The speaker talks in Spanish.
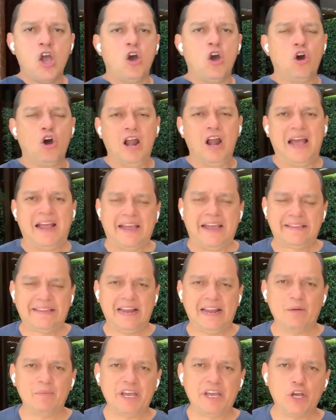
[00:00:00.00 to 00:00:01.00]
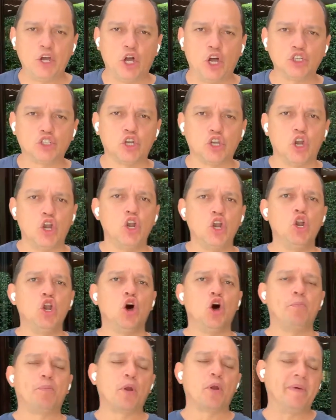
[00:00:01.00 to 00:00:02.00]
Hola, ¿qué tal amigos?
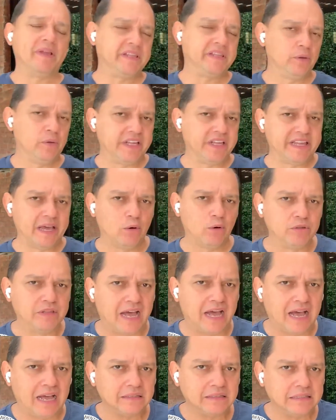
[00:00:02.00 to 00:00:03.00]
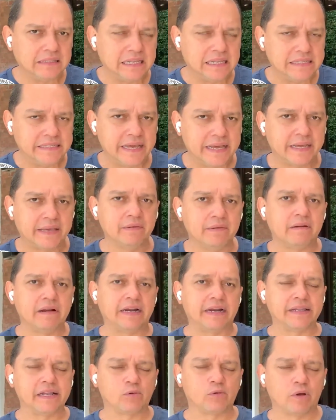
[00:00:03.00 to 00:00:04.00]
Lo prometido de deuda. Les dije que iba a
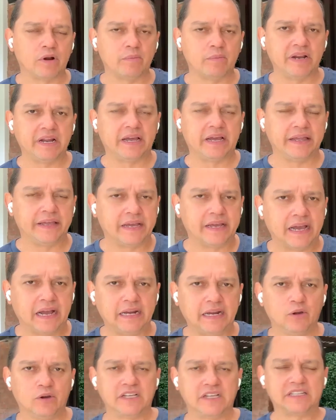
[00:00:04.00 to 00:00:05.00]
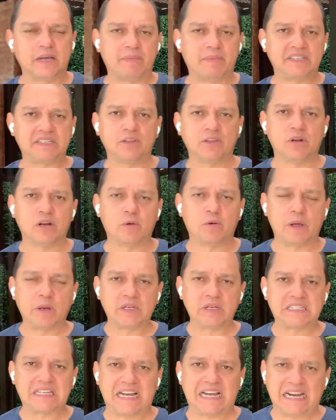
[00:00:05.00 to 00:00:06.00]
hablar de cuadro América de Cali, lo que está pasando en el cuadro
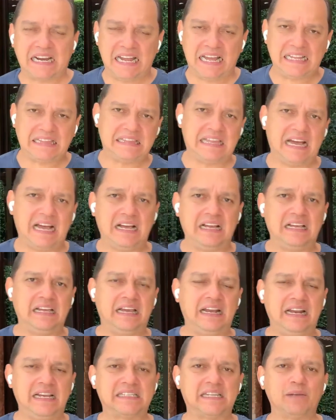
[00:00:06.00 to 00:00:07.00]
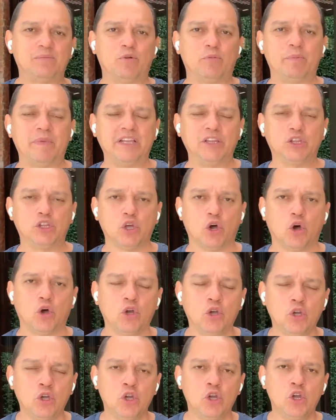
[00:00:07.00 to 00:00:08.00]
Escarlata. En este
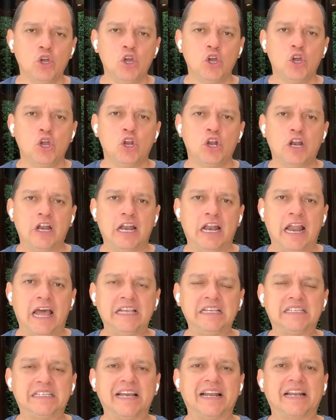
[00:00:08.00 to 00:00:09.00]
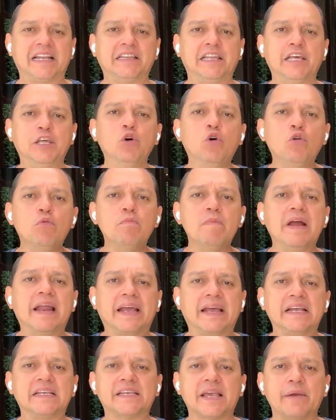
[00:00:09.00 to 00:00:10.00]
momento, la incertidumbre
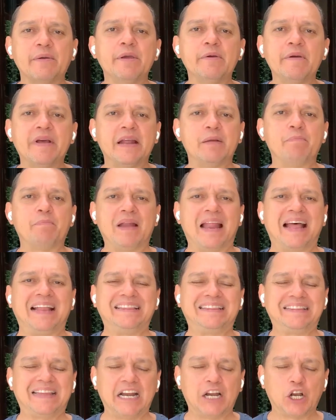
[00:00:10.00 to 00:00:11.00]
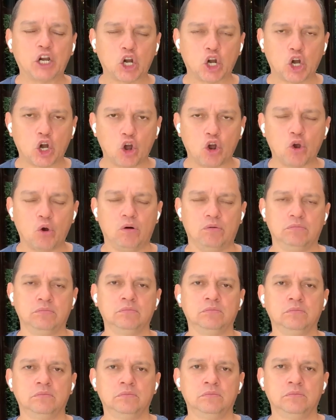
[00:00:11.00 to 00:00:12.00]
que se vive en el plantel rojo
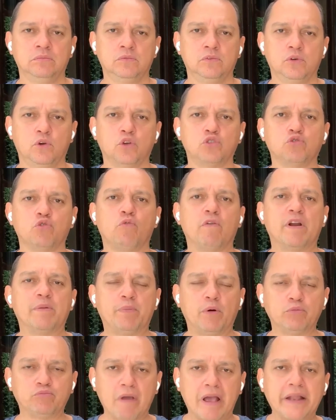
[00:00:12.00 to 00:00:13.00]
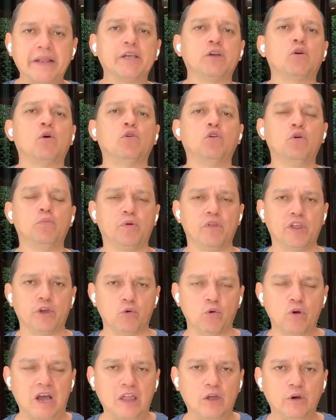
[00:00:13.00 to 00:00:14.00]
con su cuerpo técnico, grupo de
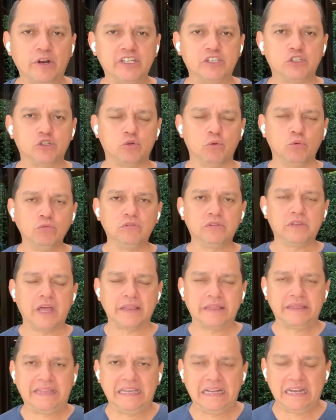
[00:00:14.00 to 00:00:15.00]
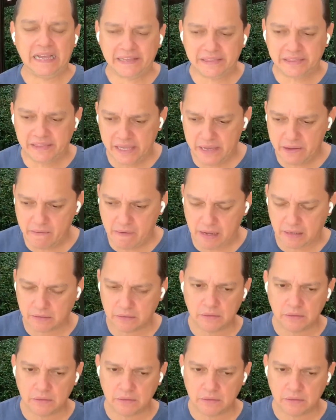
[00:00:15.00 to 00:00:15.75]
jugadores, junta directiva.